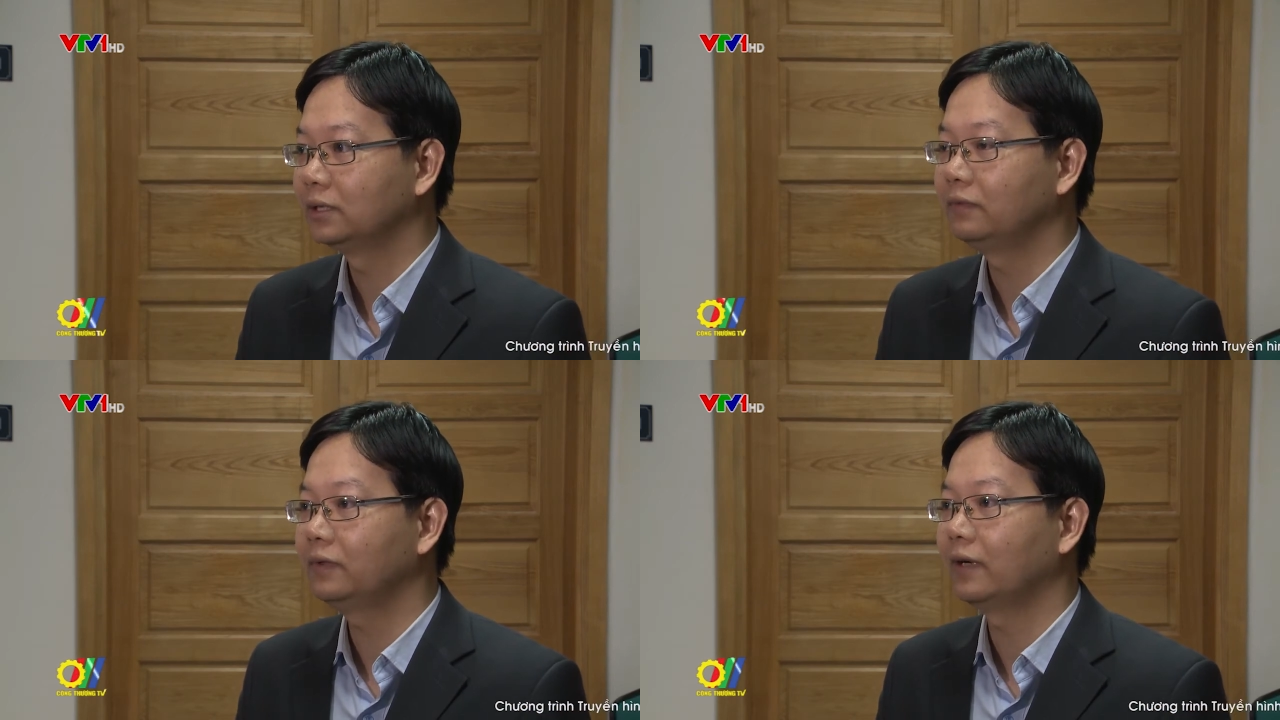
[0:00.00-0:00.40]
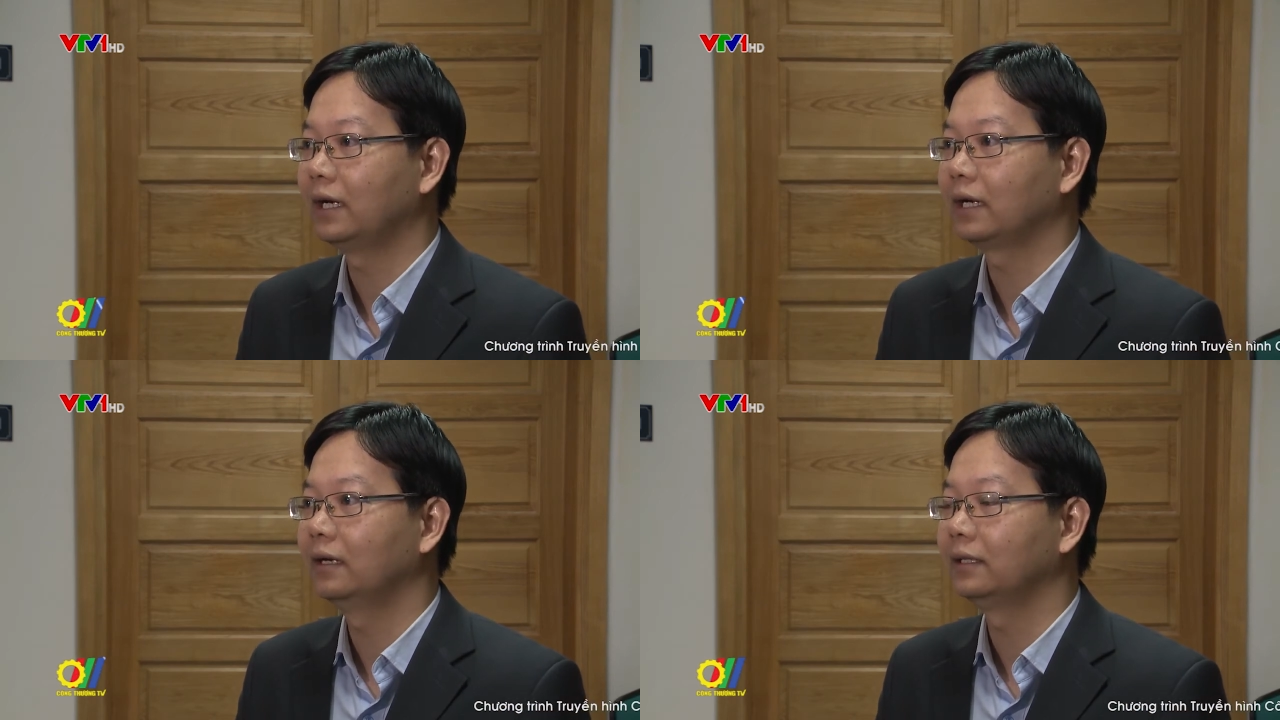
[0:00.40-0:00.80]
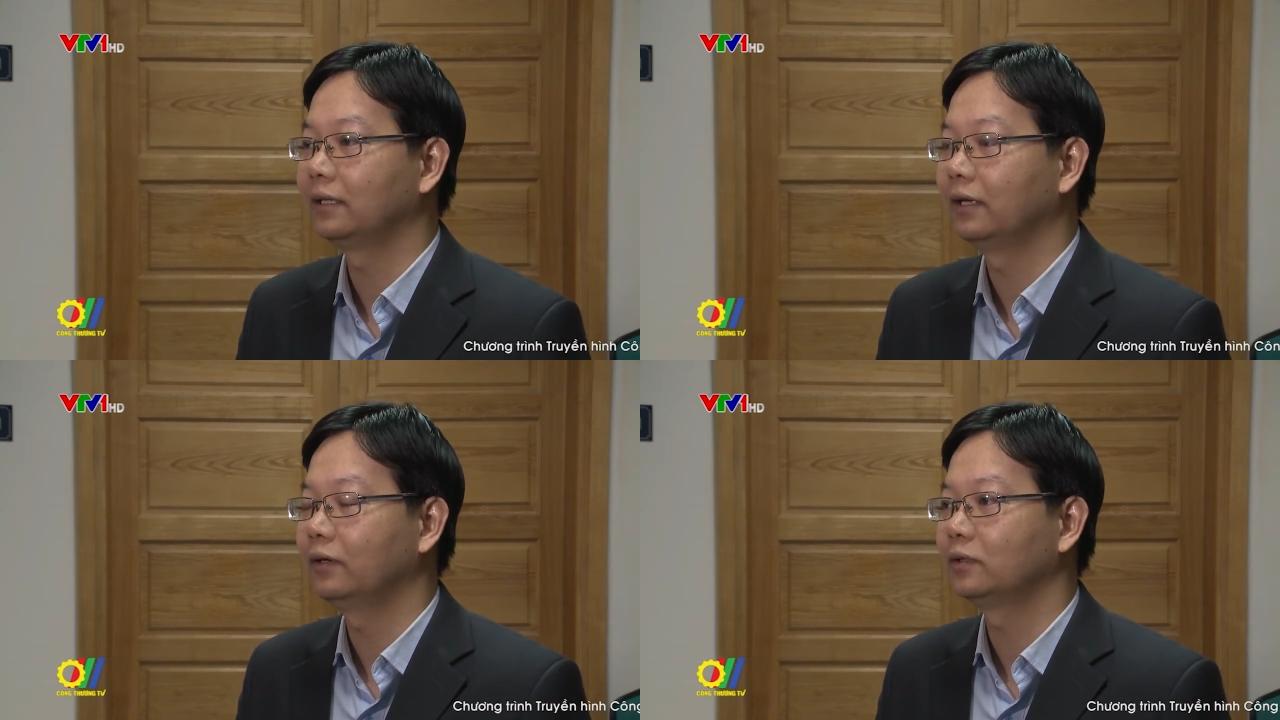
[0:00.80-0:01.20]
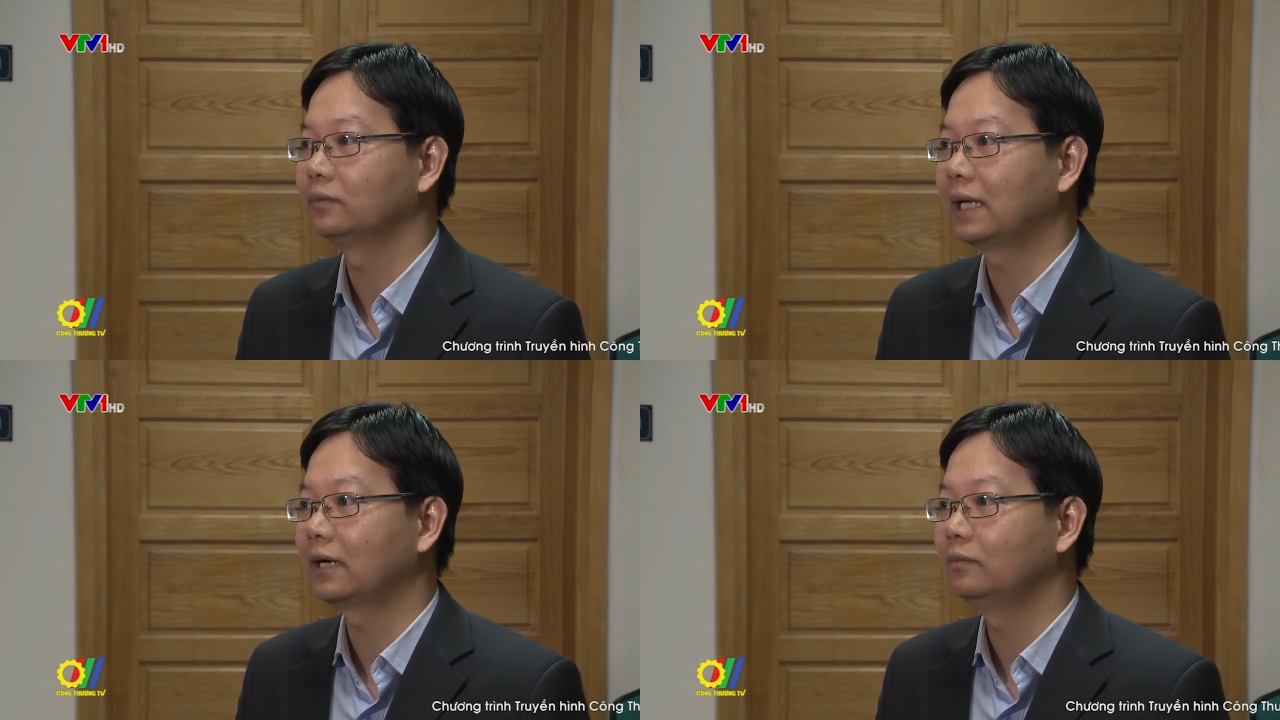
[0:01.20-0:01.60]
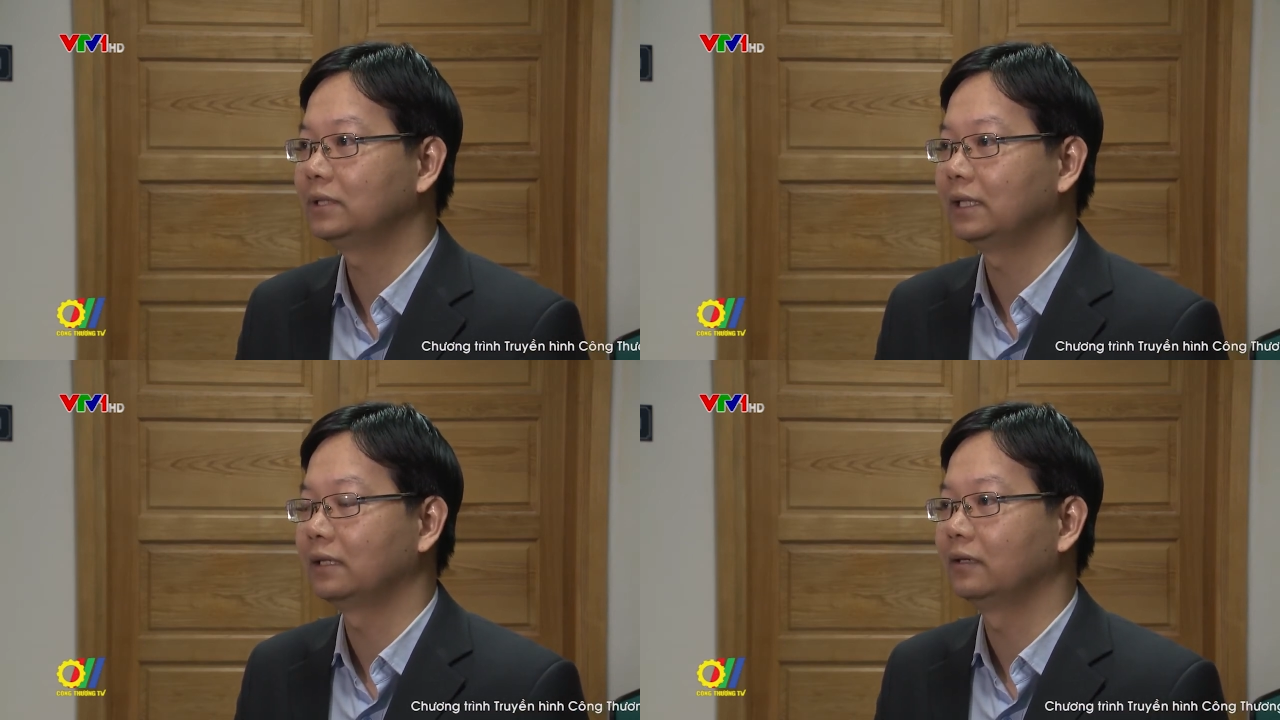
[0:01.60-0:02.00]
chính vì vậy là cái lợi thế của chúng ta không
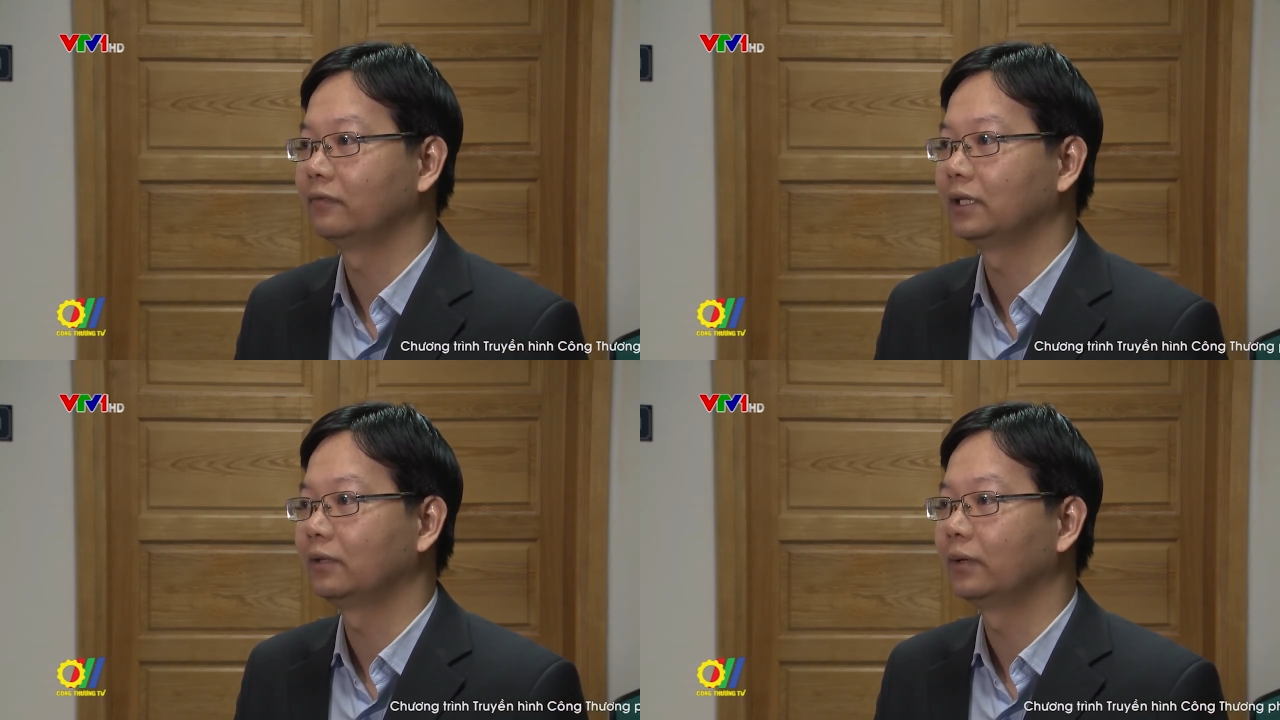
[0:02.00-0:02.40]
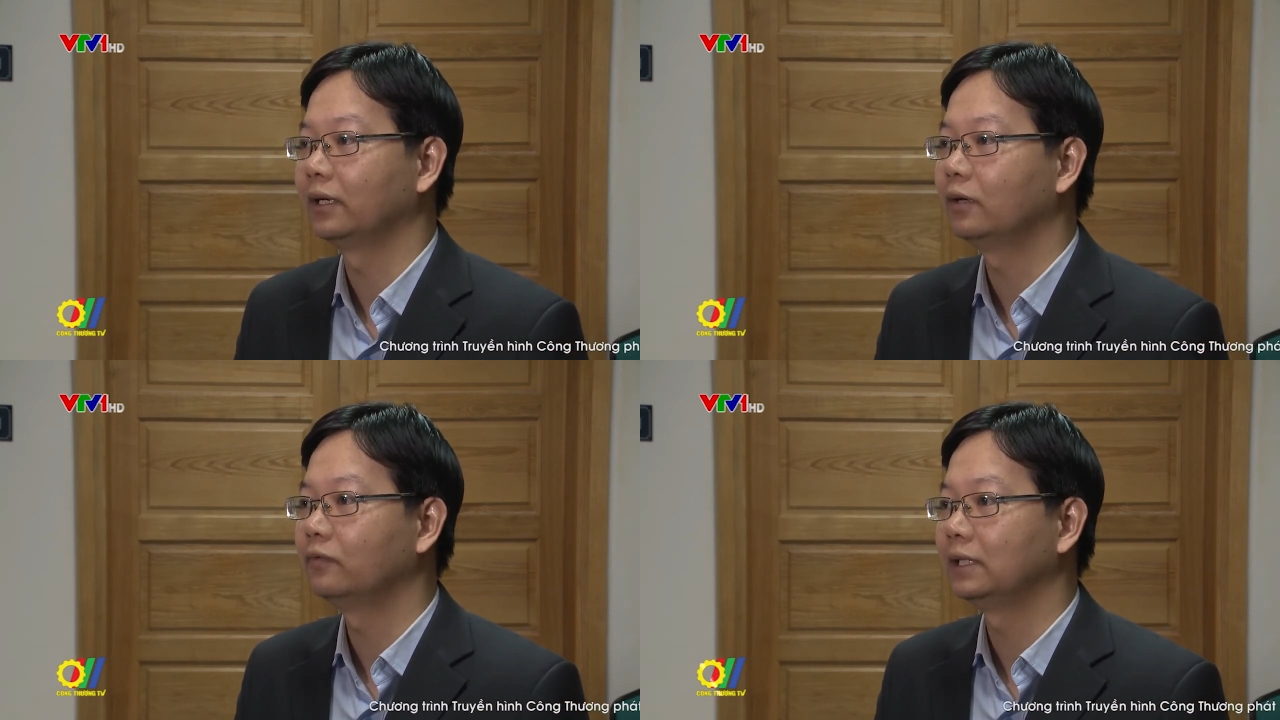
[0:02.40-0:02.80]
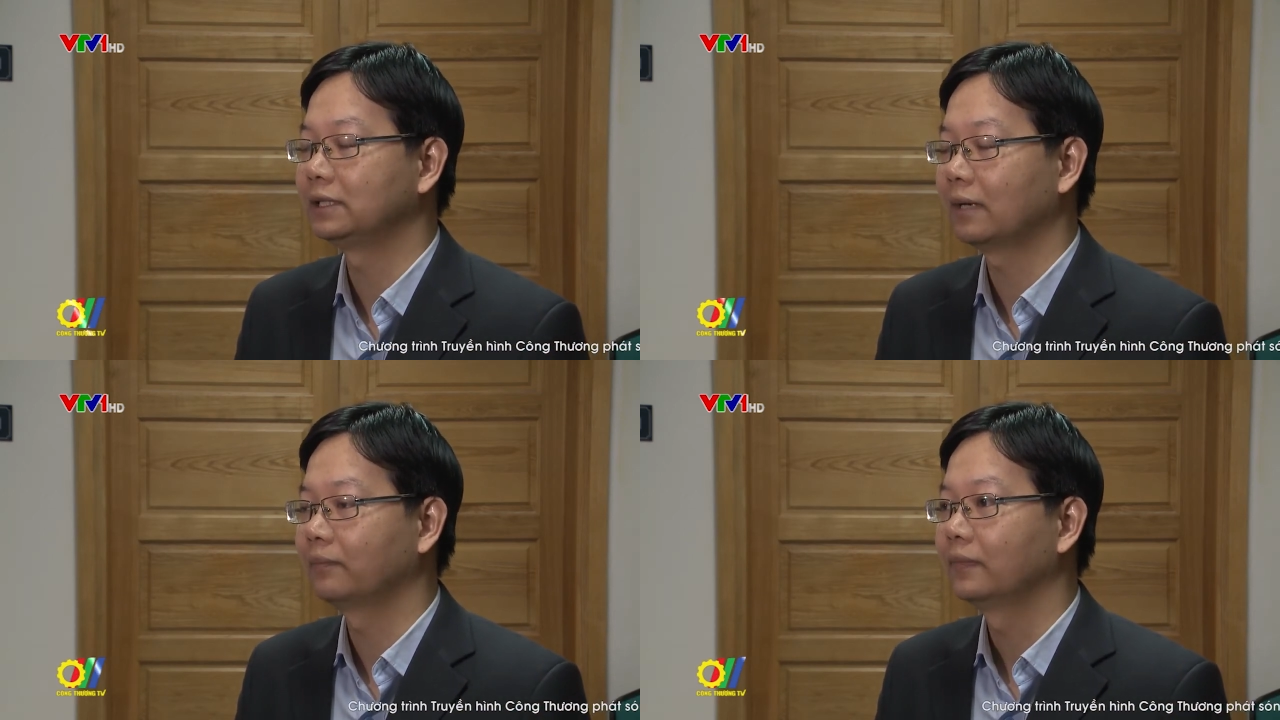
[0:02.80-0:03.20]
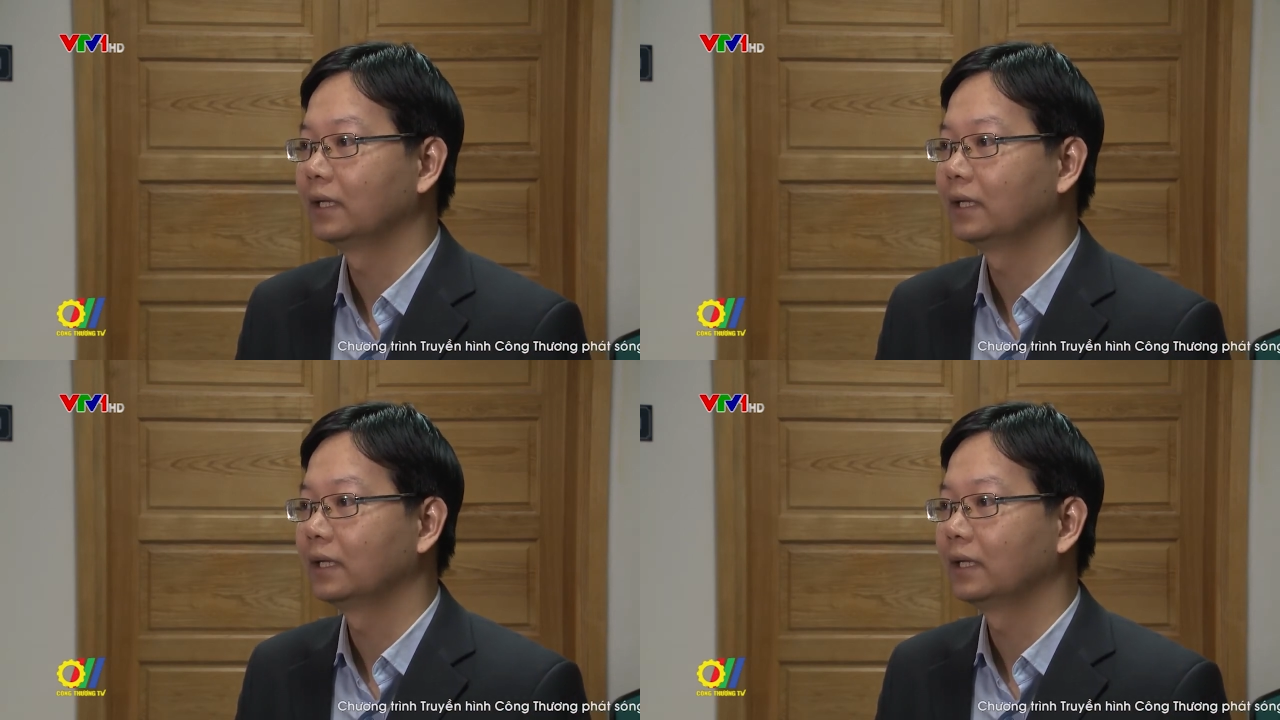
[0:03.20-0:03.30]
chỉ là hưởng về thuế 0%